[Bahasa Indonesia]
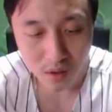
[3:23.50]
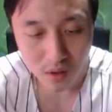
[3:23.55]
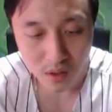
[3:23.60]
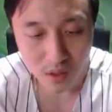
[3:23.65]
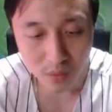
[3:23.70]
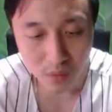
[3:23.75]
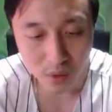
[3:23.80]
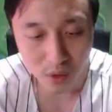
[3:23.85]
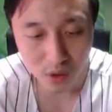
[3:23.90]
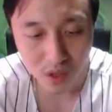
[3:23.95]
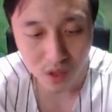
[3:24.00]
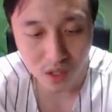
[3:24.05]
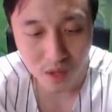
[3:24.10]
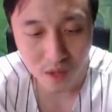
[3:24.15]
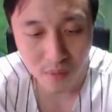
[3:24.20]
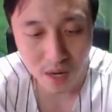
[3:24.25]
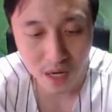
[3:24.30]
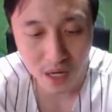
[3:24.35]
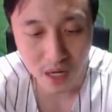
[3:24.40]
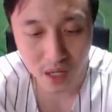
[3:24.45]
Si Brodinya
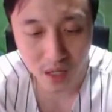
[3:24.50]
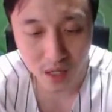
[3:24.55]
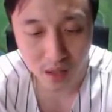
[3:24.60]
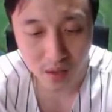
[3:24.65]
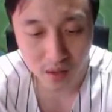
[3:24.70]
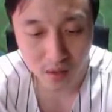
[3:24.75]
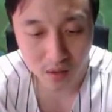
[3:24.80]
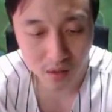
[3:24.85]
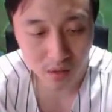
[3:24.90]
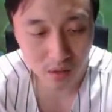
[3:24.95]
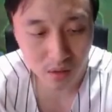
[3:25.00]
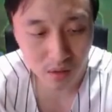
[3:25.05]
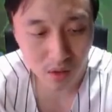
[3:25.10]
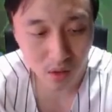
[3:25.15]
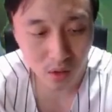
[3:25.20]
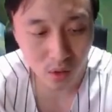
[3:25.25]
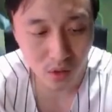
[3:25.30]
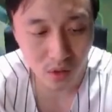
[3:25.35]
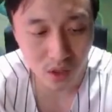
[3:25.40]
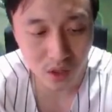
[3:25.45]
mana ya? Oh,
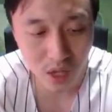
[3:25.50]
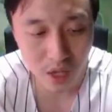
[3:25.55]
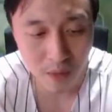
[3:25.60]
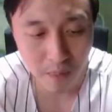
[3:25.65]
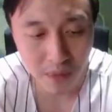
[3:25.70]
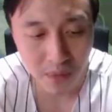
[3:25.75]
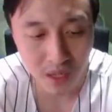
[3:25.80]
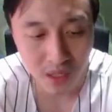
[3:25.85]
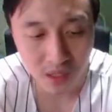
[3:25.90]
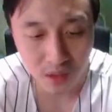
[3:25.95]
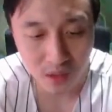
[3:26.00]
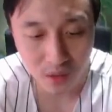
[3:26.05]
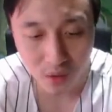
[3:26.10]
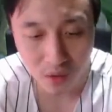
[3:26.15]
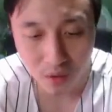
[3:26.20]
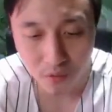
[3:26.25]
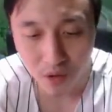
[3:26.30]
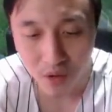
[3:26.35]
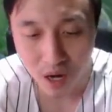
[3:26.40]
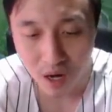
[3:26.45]
itu ada siapa guys?
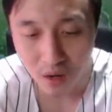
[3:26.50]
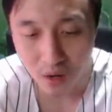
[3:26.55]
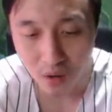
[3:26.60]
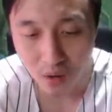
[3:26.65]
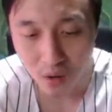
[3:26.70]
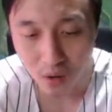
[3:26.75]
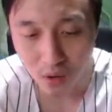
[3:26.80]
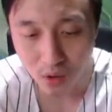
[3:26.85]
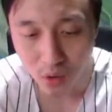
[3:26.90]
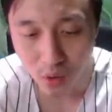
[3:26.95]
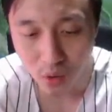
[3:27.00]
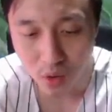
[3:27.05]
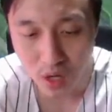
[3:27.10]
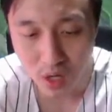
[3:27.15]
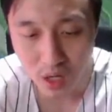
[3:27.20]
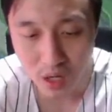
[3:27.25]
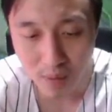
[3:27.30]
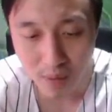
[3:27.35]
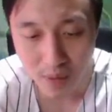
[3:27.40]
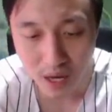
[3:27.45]
Oh Franco, untuk gua
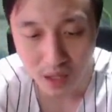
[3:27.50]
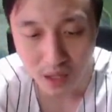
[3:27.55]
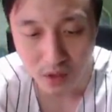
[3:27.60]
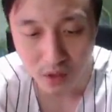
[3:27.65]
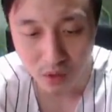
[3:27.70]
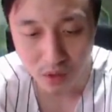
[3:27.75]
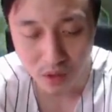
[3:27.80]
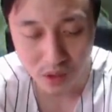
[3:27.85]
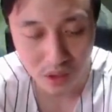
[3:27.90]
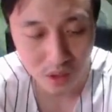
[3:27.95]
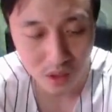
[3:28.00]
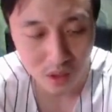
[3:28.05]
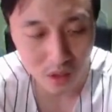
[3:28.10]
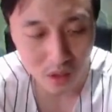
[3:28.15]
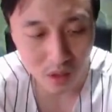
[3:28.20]
kagak maju ini.